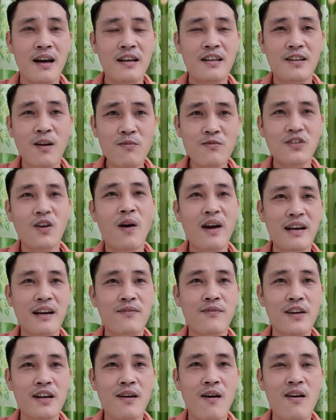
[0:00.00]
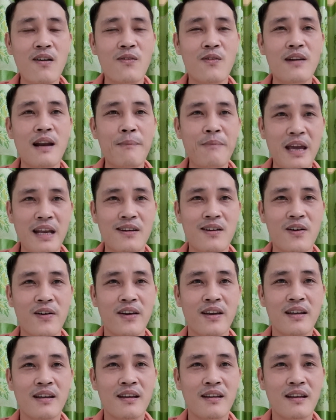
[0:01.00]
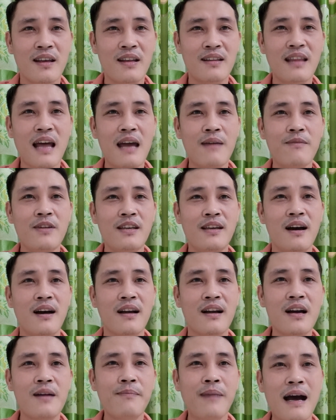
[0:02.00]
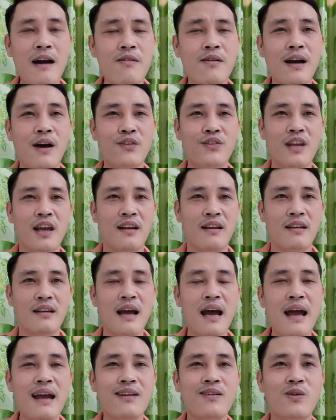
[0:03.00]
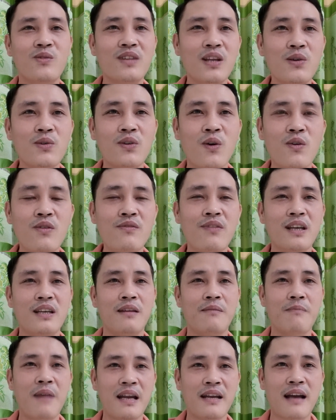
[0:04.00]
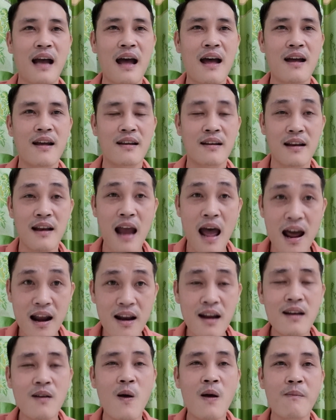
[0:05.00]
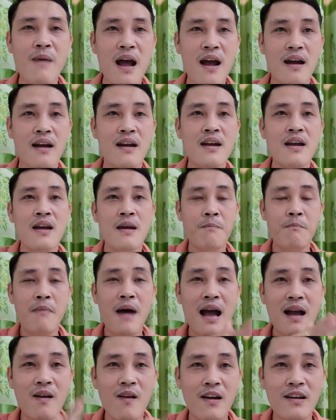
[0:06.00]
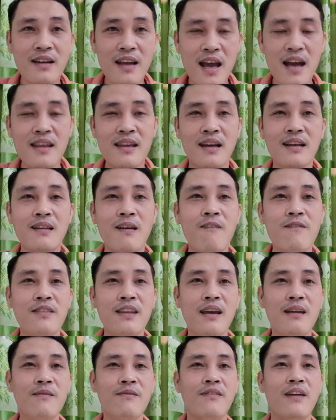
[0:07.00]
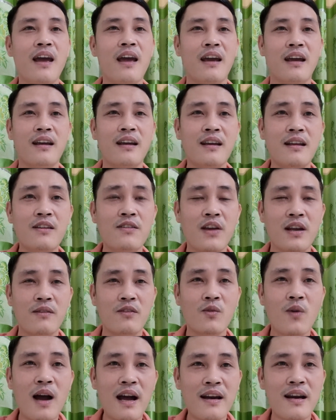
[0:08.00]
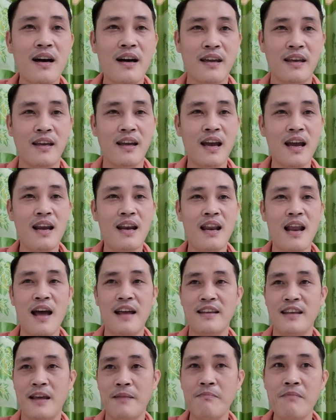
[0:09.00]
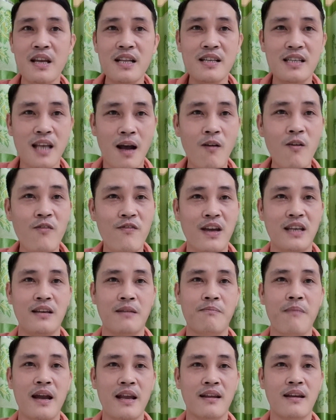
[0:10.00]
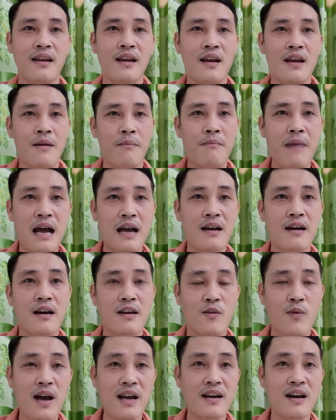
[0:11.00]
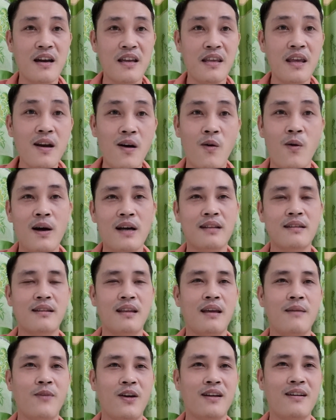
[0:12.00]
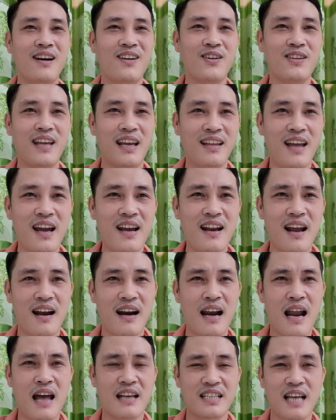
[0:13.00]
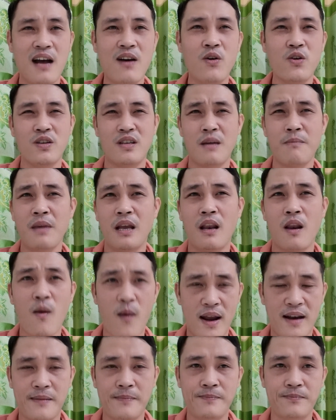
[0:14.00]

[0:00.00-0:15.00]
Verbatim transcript: chống chọi được với nó cũng là mệt rồi hiện tại bây giờ cơm áo gạo tiền ai cũng thiếu thốn về dịch bệnh cả đã rất hoang mang mà còn nghe những cái thông tin về cái chuyện qua đời hay là diễn biến xấu về dịch bệnh mà người qua đời nhiều thì mọi người có thể thấy rằng là xã hội sẽ bị loạn